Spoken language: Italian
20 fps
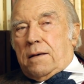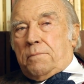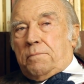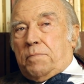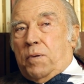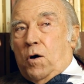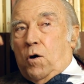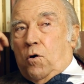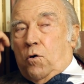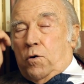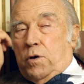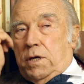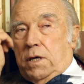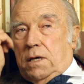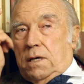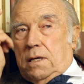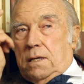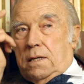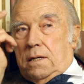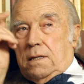
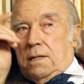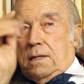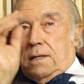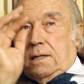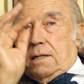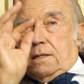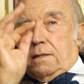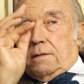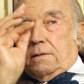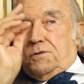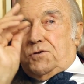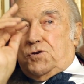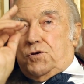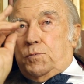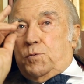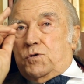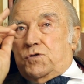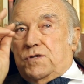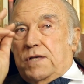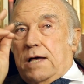Poi ci
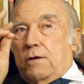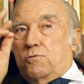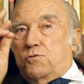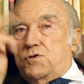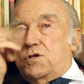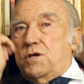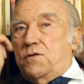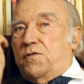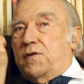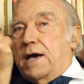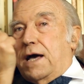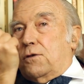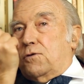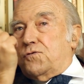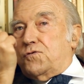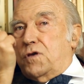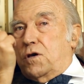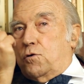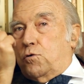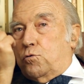può stare un significato
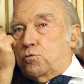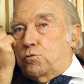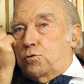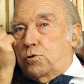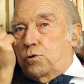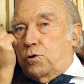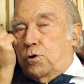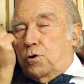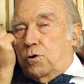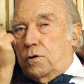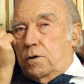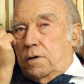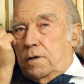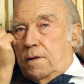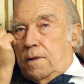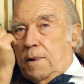secondo,